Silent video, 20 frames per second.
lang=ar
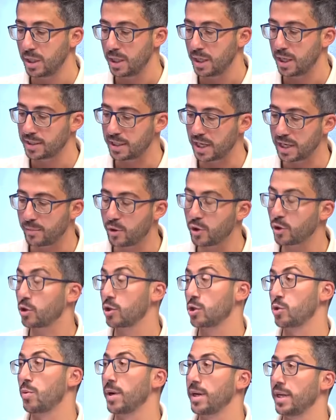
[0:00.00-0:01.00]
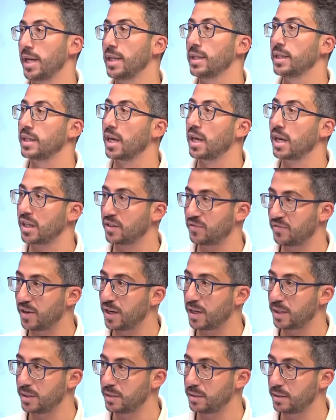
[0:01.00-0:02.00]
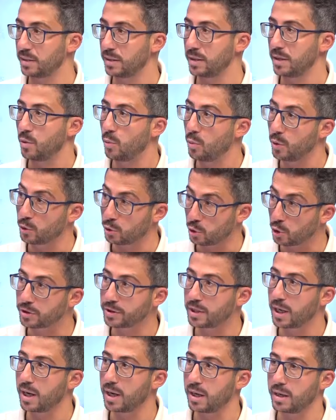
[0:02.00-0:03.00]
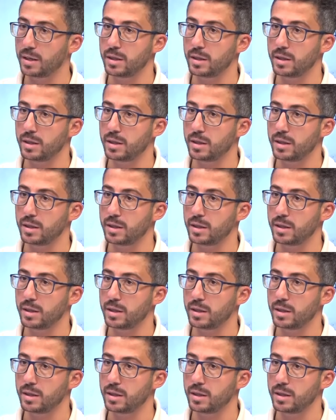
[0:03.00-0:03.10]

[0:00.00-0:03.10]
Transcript: اذا انا بعرض الصور اللي عندي للاطفال والرضع